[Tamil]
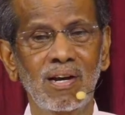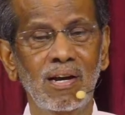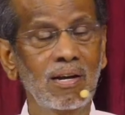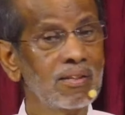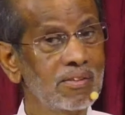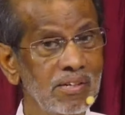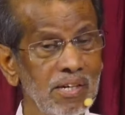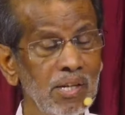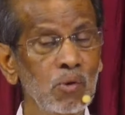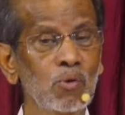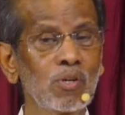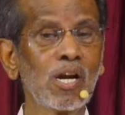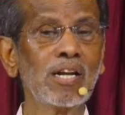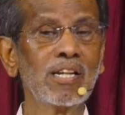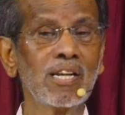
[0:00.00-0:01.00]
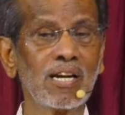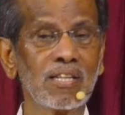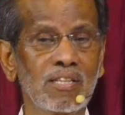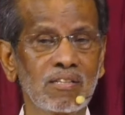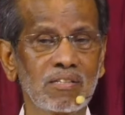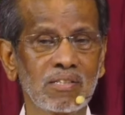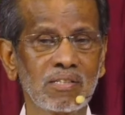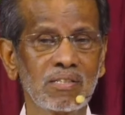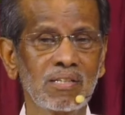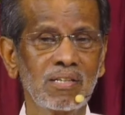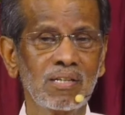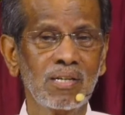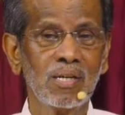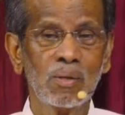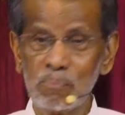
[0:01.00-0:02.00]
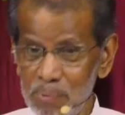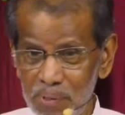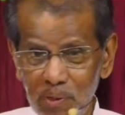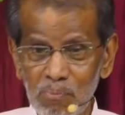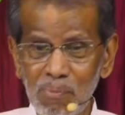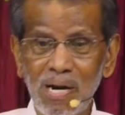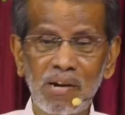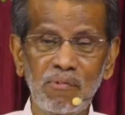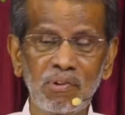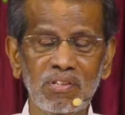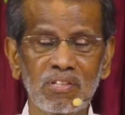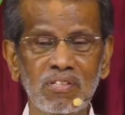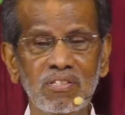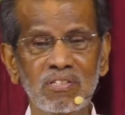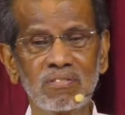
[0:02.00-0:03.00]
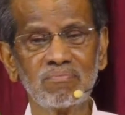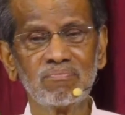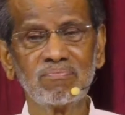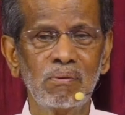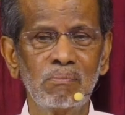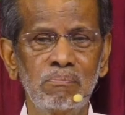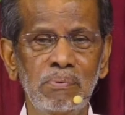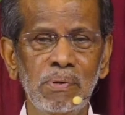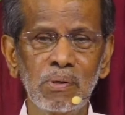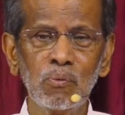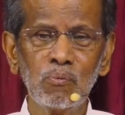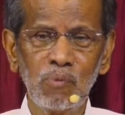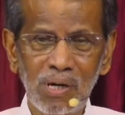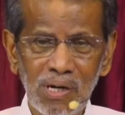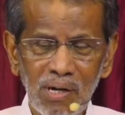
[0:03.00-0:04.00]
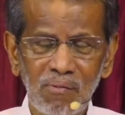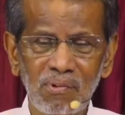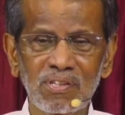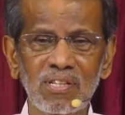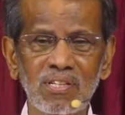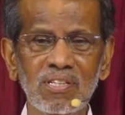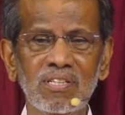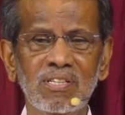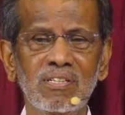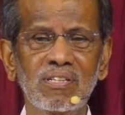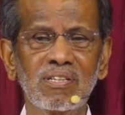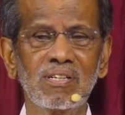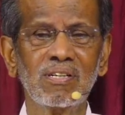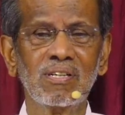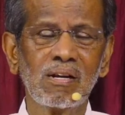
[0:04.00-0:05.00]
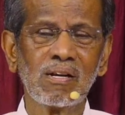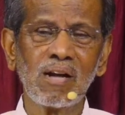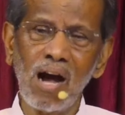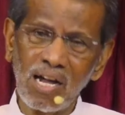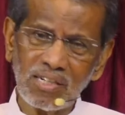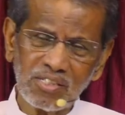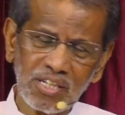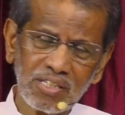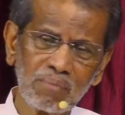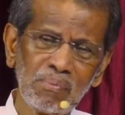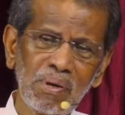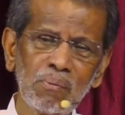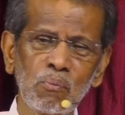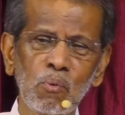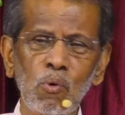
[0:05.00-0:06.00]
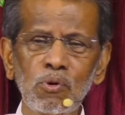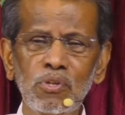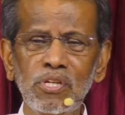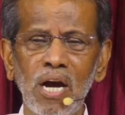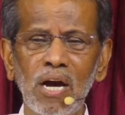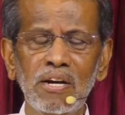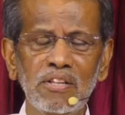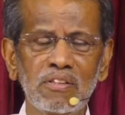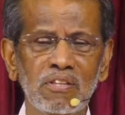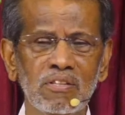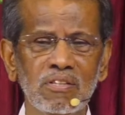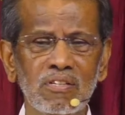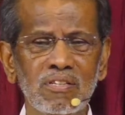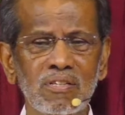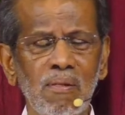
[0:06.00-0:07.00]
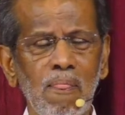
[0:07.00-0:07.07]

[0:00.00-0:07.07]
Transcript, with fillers: ஆனால் திடீர்னு ஒரு காரியம் நடந்தது பெருமழை வந்தது பெரும் வெள்ளம் வந்தது காற்று அதன் மேல் மோதி அடித்தது